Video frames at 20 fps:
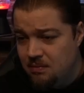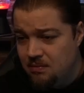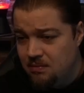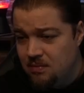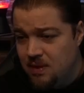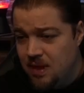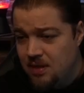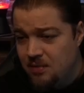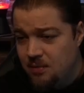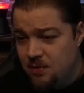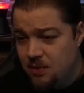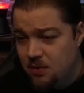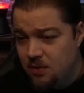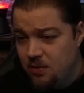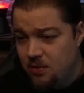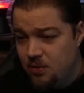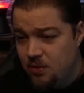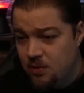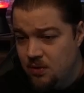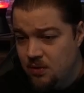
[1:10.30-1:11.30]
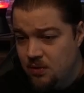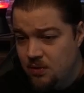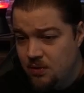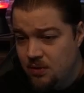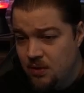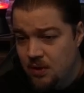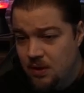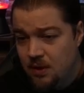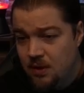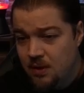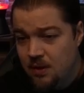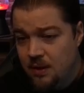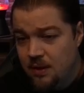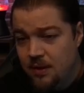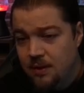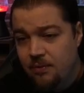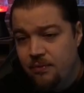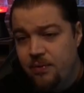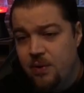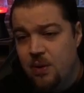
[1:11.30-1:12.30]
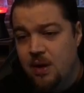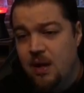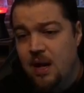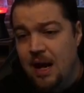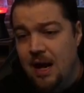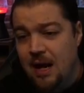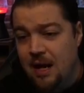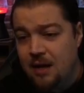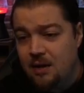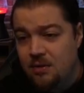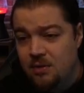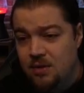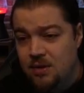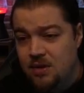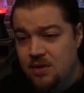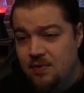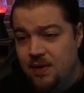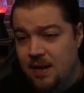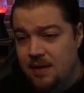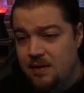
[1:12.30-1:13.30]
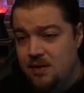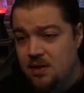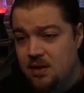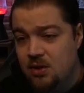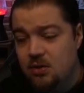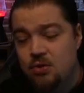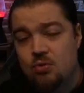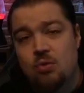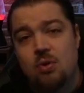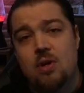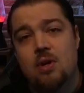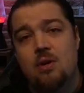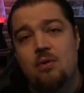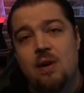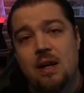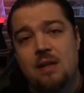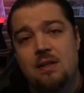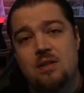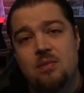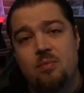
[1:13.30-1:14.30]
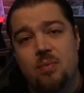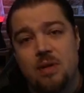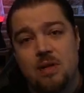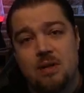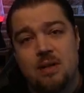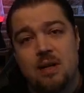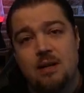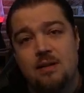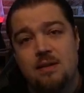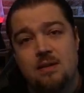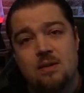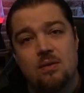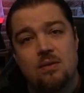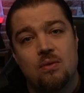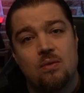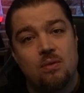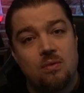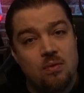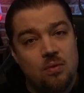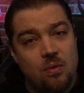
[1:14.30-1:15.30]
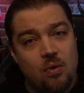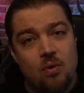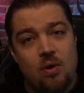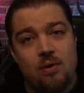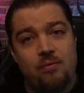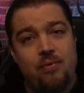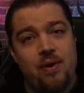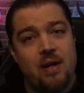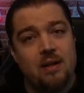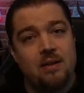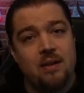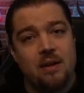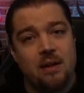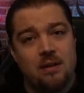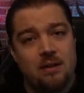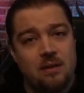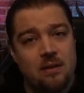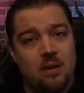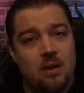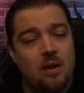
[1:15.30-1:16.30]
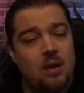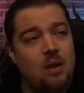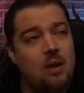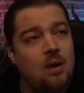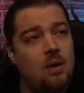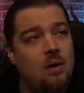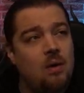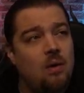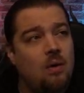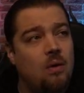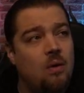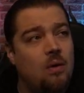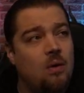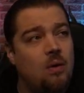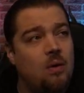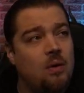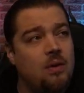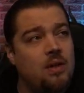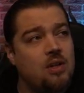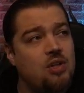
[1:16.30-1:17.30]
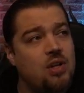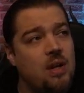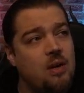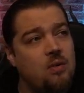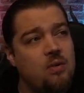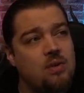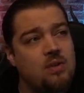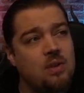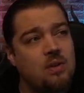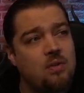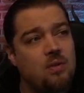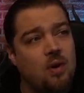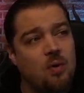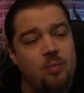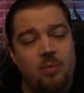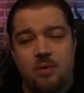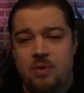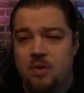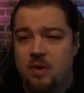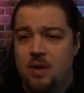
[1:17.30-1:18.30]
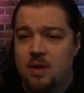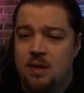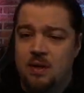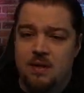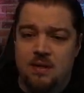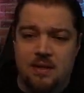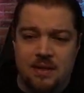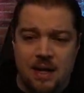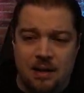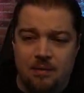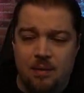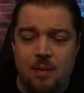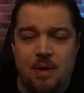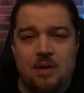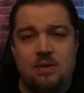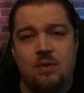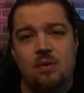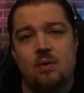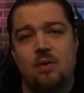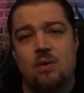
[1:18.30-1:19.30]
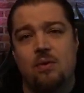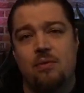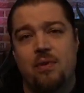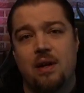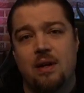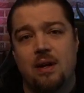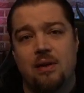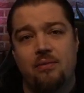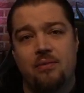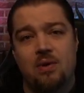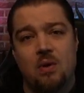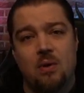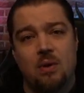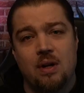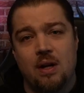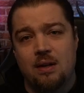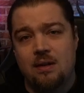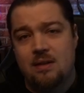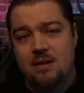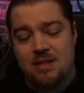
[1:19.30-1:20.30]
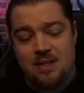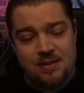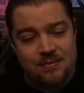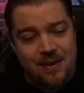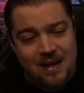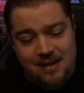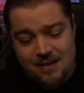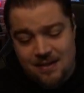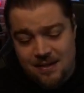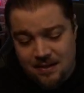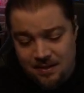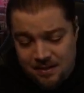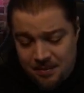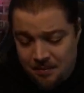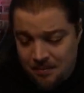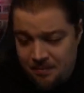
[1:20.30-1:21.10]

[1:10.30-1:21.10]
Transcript: lass mich lügen, 428 Duriel Runs bin ich jetzt ungefähr drin. Und der Shaco ist gedroppt, sagen wir mal so ungefähr nach 420.